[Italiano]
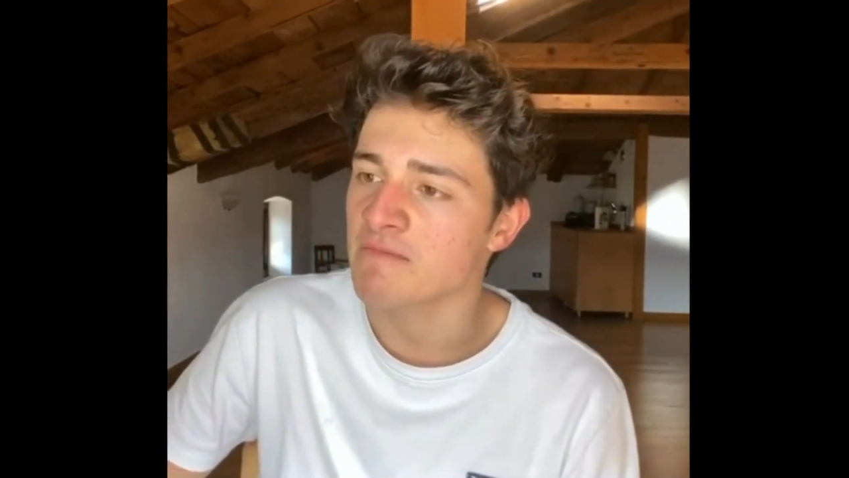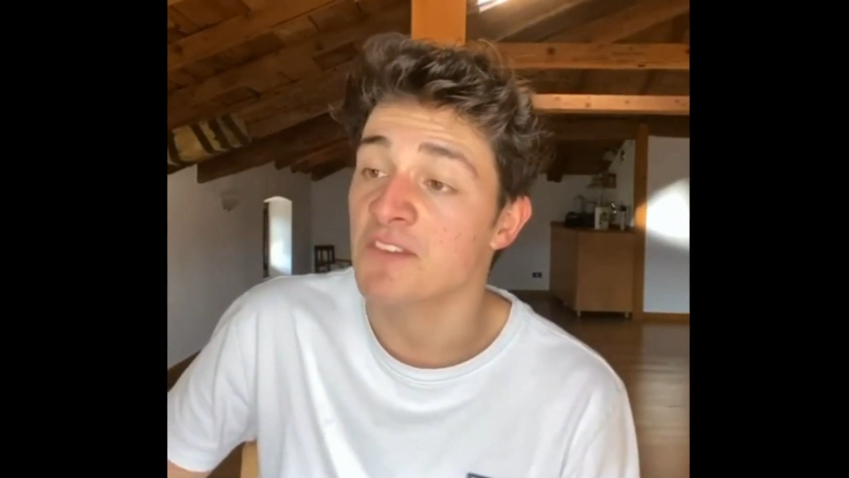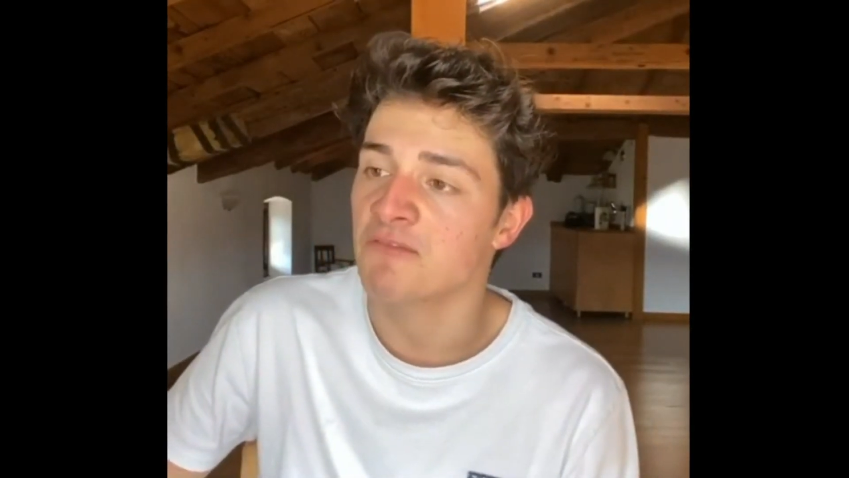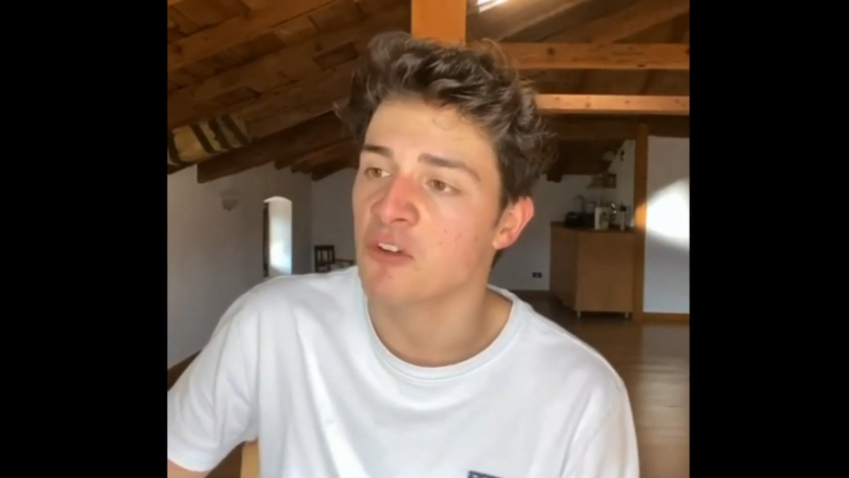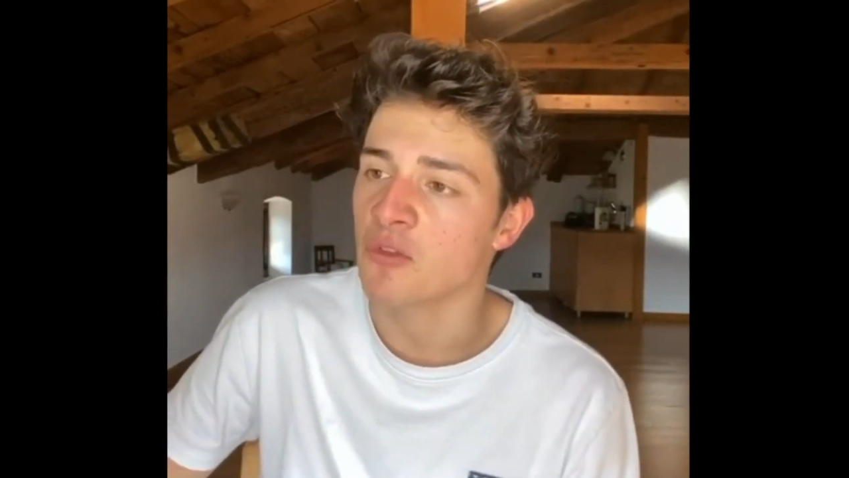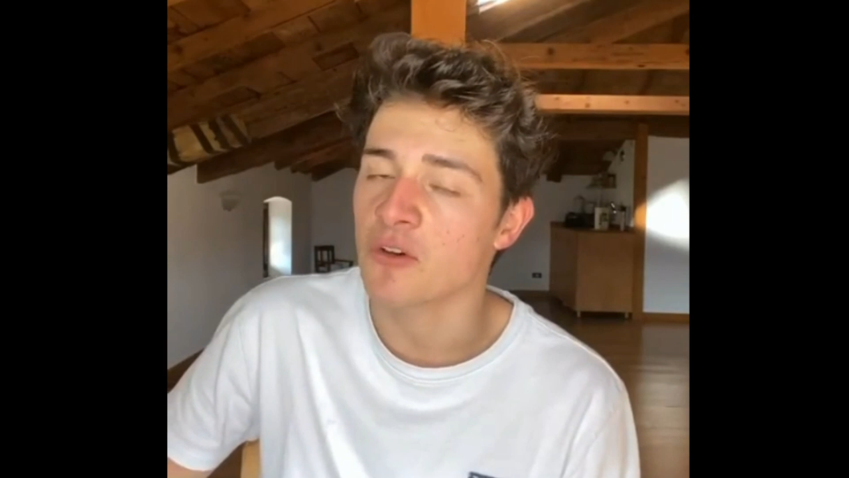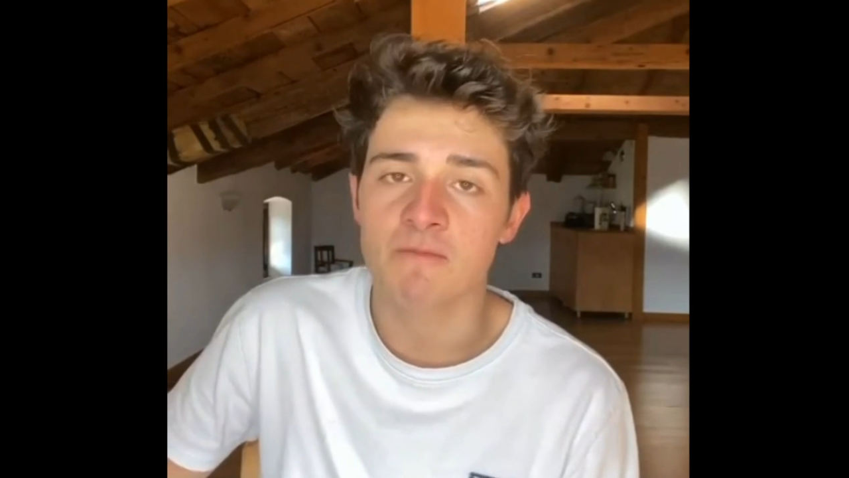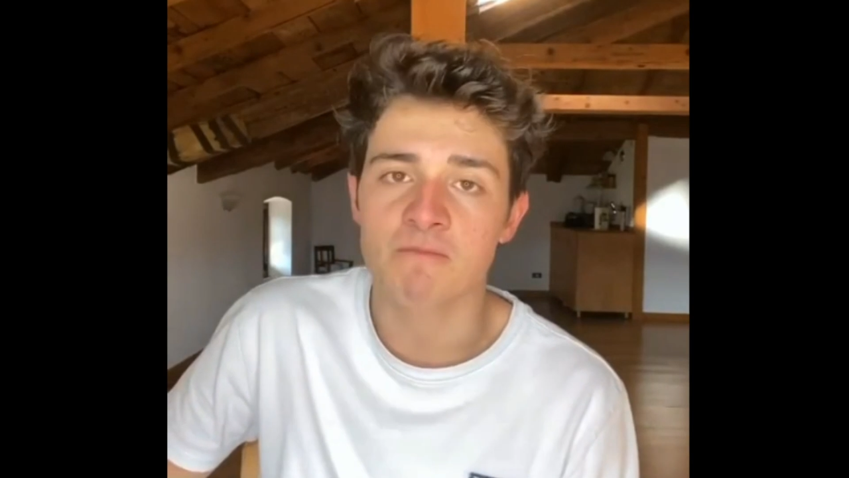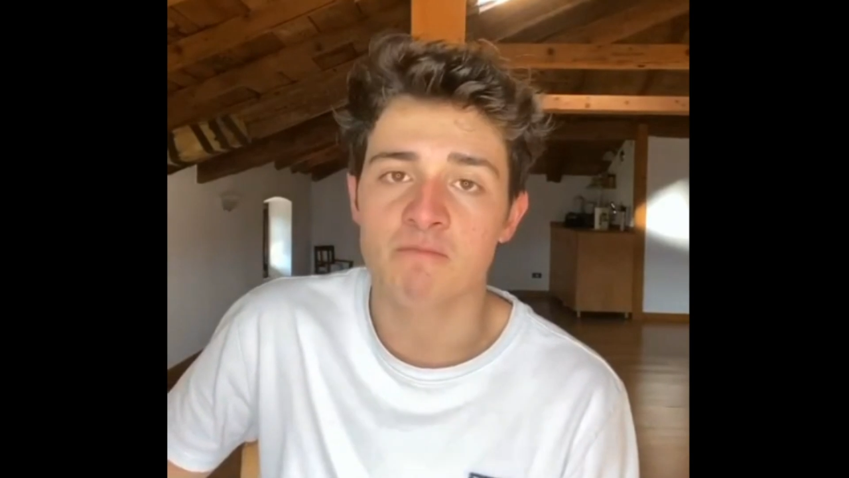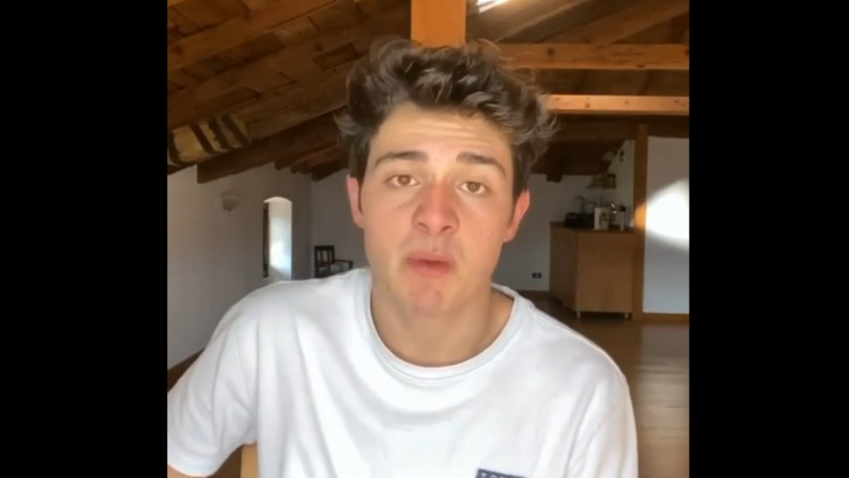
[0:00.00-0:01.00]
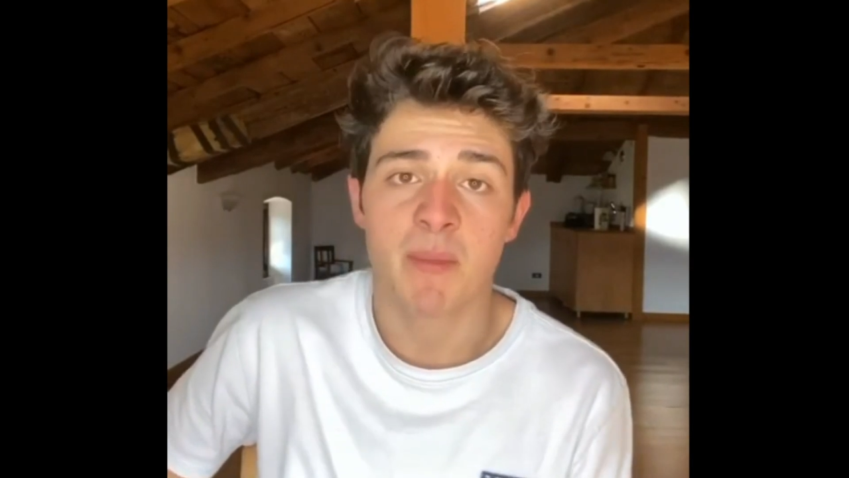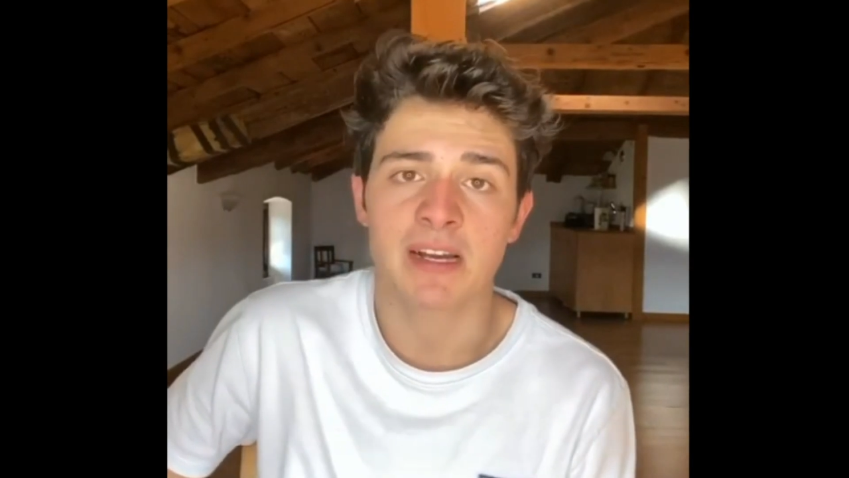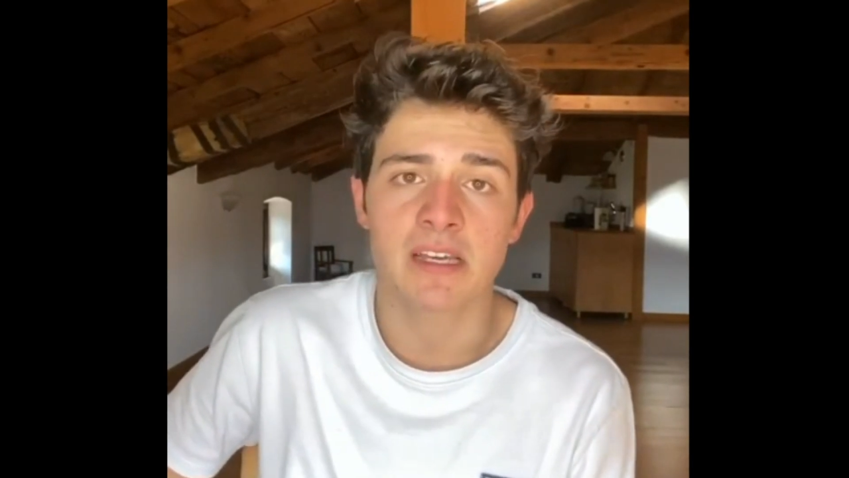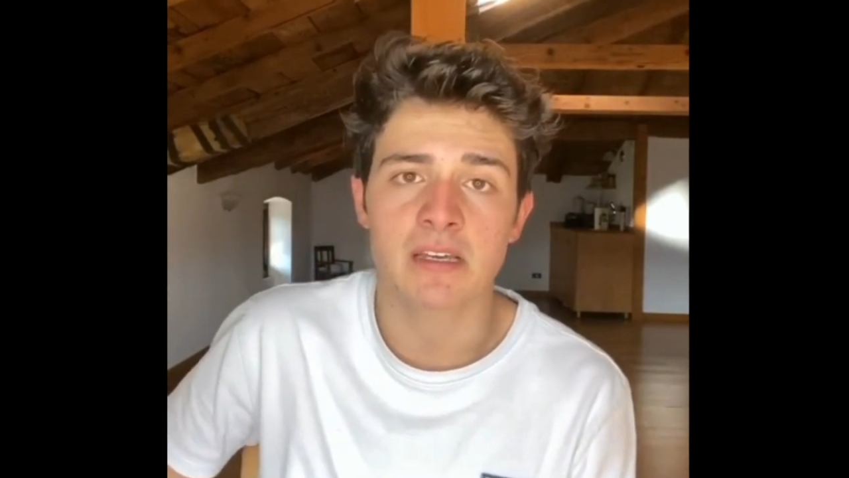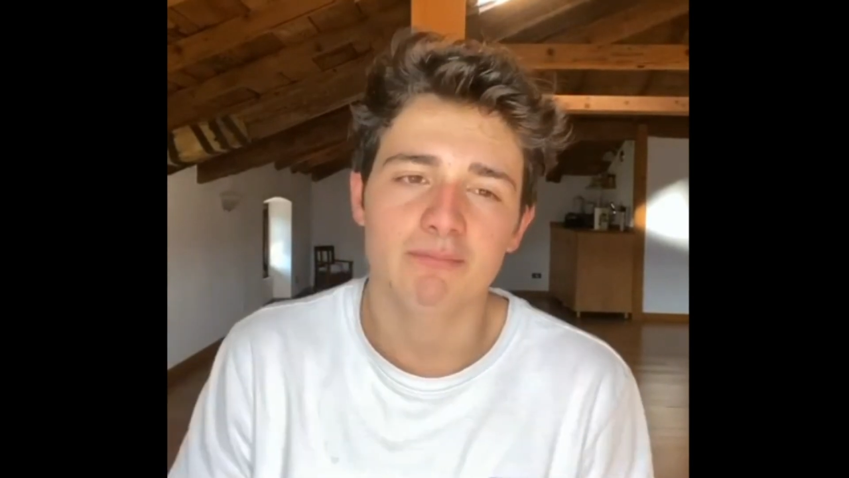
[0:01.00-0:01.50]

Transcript: in fondo mi manchi.